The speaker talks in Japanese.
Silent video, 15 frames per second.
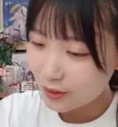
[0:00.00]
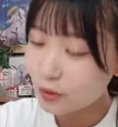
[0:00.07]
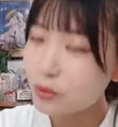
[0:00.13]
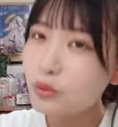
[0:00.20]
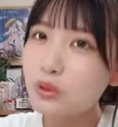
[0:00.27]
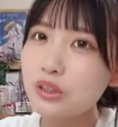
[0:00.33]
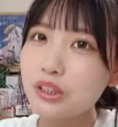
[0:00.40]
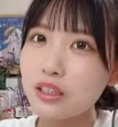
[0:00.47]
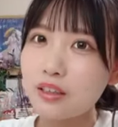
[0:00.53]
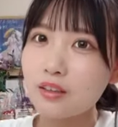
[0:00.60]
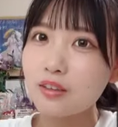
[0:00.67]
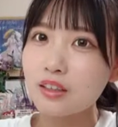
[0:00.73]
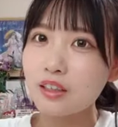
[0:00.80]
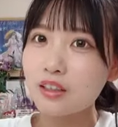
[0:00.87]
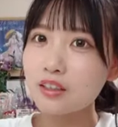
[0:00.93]
すごいじゃん
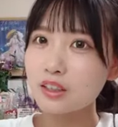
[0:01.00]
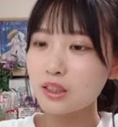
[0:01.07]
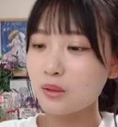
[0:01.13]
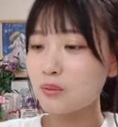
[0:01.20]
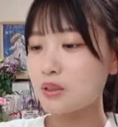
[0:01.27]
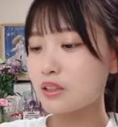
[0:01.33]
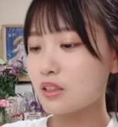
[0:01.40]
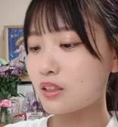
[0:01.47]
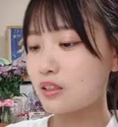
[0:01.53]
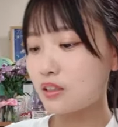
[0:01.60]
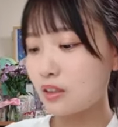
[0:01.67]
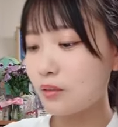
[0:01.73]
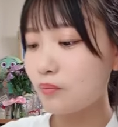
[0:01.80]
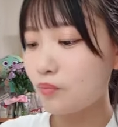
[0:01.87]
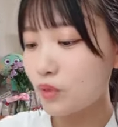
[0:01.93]
監視カメラつけて
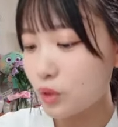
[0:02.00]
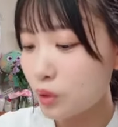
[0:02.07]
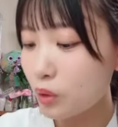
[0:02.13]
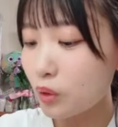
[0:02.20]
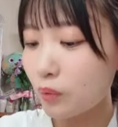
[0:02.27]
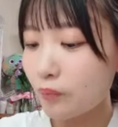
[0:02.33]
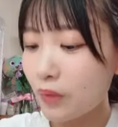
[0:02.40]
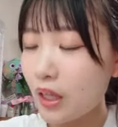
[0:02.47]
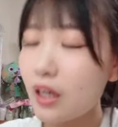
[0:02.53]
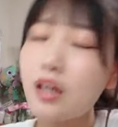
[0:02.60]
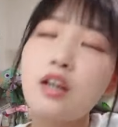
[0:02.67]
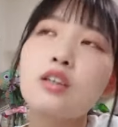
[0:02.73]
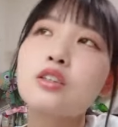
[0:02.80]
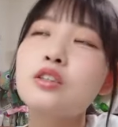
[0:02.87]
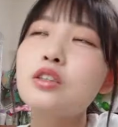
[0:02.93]
たそ
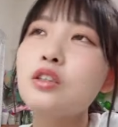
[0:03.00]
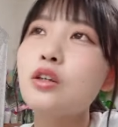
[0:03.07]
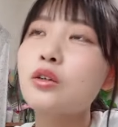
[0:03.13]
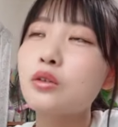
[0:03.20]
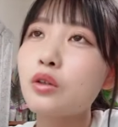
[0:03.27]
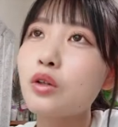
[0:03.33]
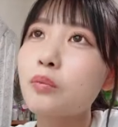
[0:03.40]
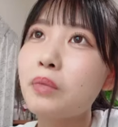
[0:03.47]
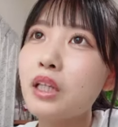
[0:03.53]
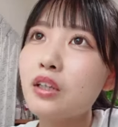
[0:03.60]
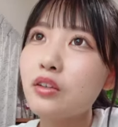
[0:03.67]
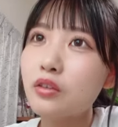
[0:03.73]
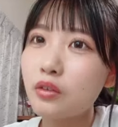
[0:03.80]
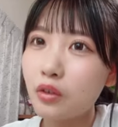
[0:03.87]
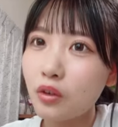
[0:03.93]
う黒と
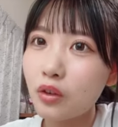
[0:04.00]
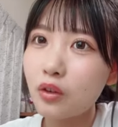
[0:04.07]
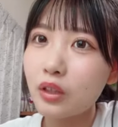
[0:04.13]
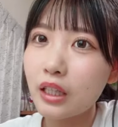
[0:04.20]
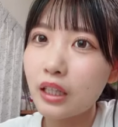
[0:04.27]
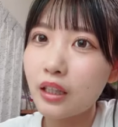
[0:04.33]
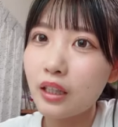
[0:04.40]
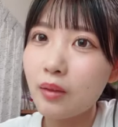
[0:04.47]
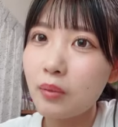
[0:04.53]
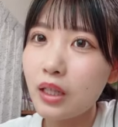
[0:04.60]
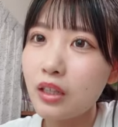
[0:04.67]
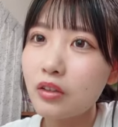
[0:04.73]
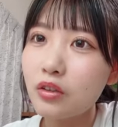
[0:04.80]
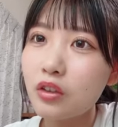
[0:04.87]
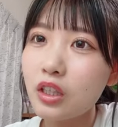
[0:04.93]
ピンクとなんか
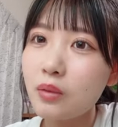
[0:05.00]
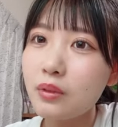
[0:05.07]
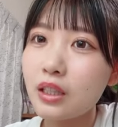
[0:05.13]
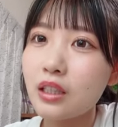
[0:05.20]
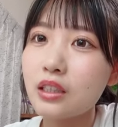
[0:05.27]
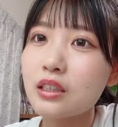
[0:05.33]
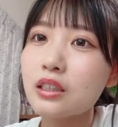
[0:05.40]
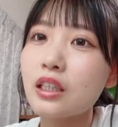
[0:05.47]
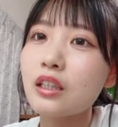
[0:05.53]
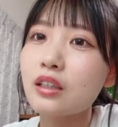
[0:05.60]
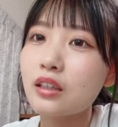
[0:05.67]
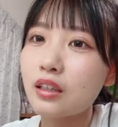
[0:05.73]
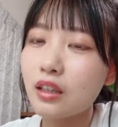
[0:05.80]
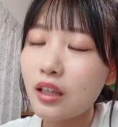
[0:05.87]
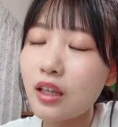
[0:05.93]
エメラルドグリーンみたいなやつがあっ
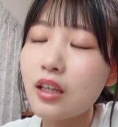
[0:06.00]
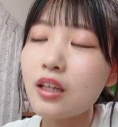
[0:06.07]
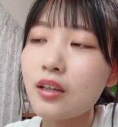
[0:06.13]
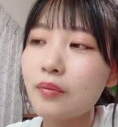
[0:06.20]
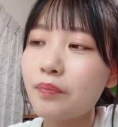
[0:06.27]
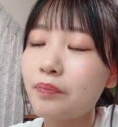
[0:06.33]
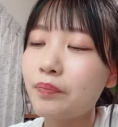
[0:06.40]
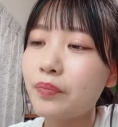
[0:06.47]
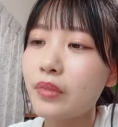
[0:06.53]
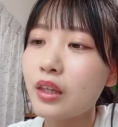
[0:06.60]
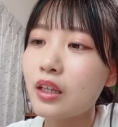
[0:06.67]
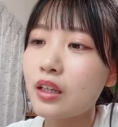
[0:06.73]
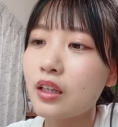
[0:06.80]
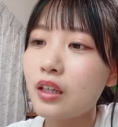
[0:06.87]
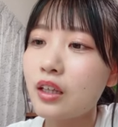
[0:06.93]
て
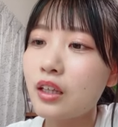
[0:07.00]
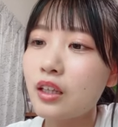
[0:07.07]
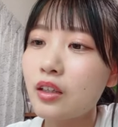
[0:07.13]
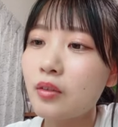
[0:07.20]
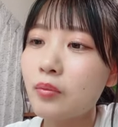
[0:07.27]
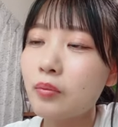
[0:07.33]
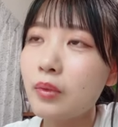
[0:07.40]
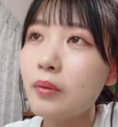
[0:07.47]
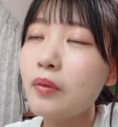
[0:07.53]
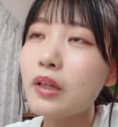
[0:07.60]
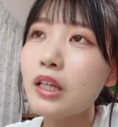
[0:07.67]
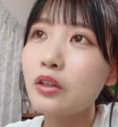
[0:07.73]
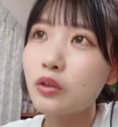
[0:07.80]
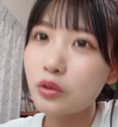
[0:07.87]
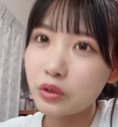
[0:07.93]
今ま
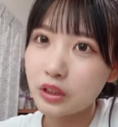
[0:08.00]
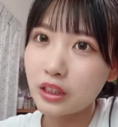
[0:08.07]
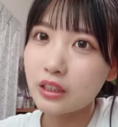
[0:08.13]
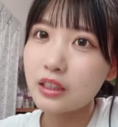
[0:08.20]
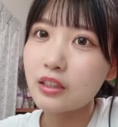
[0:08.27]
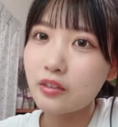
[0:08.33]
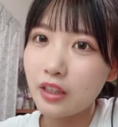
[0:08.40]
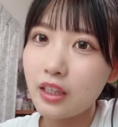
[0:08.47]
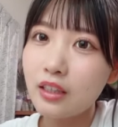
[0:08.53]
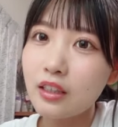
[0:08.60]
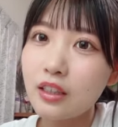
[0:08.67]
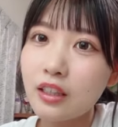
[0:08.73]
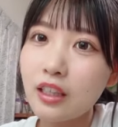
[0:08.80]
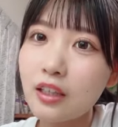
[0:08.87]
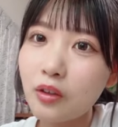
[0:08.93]
では黒使ってたのね
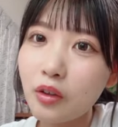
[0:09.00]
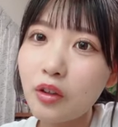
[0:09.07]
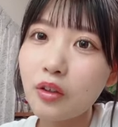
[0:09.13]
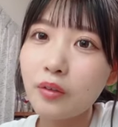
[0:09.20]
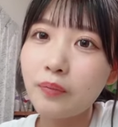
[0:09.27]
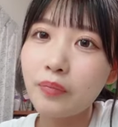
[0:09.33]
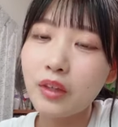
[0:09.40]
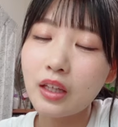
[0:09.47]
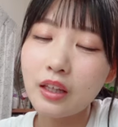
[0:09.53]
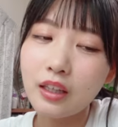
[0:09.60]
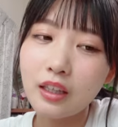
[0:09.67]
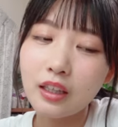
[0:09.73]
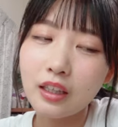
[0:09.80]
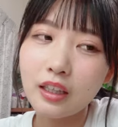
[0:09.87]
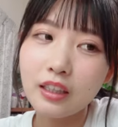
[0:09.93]
けどな
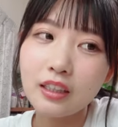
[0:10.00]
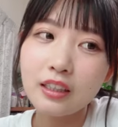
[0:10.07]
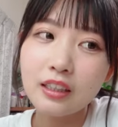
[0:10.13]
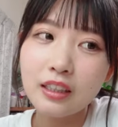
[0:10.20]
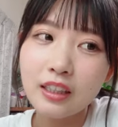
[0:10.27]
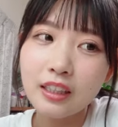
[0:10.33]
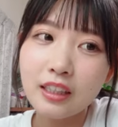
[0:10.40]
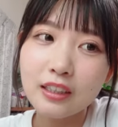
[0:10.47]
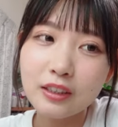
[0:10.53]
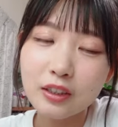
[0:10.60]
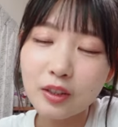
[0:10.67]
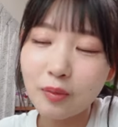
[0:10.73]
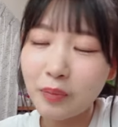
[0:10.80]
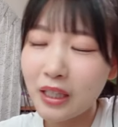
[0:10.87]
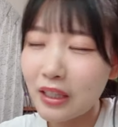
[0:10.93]
んか「や
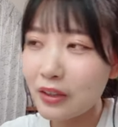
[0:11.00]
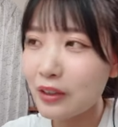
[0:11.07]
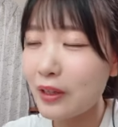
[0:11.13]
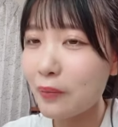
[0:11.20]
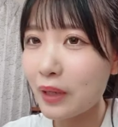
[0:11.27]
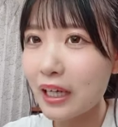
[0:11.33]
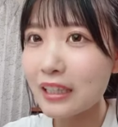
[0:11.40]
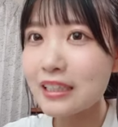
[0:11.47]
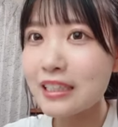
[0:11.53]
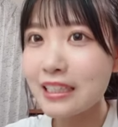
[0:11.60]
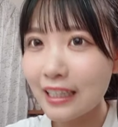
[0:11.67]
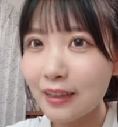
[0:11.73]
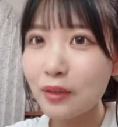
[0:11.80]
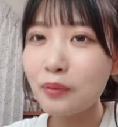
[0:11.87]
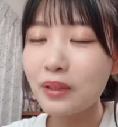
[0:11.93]
ちょっとピンクでも買っ
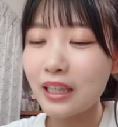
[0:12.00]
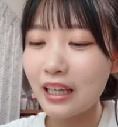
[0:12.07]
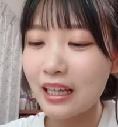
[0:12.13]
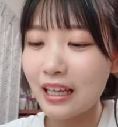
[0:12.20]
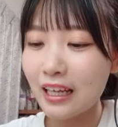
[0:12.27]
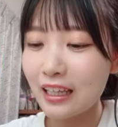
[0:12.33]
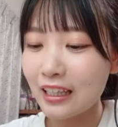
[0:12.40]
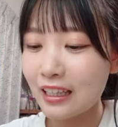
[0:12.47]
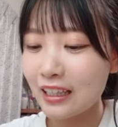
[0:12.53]
ちゃう」みたいな